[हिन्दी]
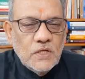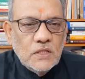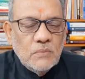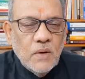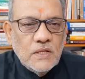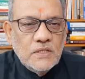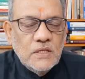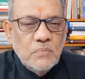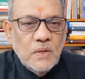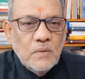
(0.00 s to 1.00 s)

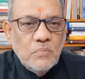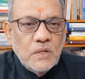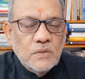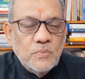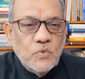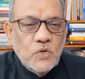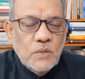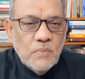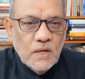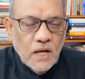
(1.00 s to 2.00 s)
जल्दबाजी में
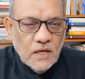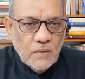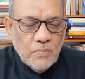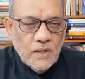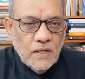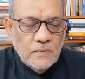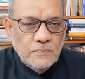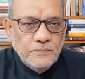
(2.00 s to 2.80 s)
मजबूरी में लाना पड़ा